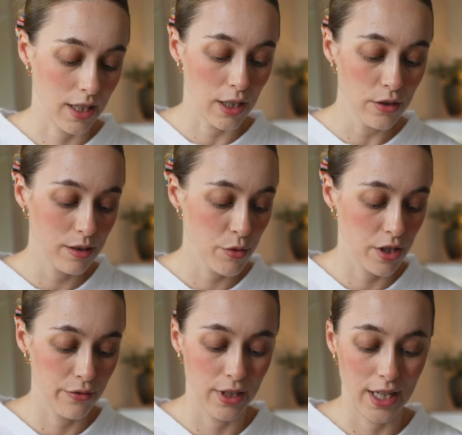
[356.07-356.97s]
Aus dem
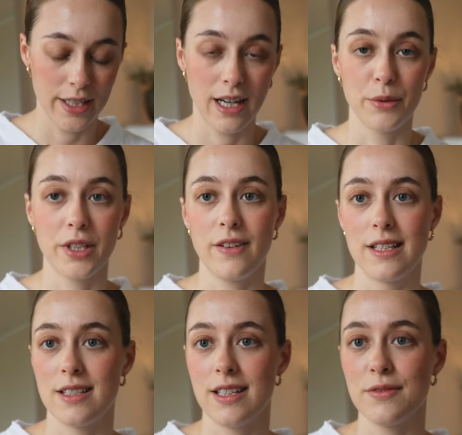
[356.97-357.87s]
Stoffladen habe ich
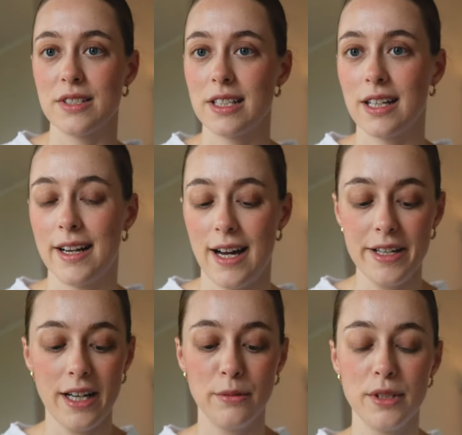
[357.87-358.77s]
quasi das, was ich gerade
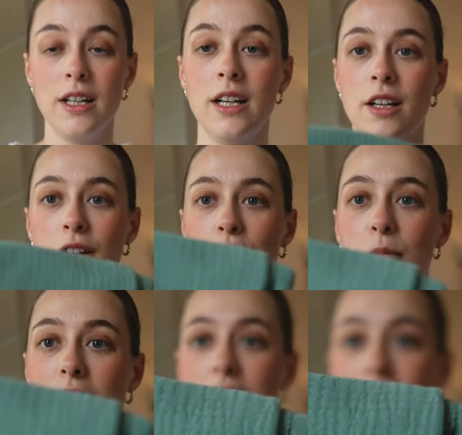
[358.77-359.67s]
anhabe, nochmal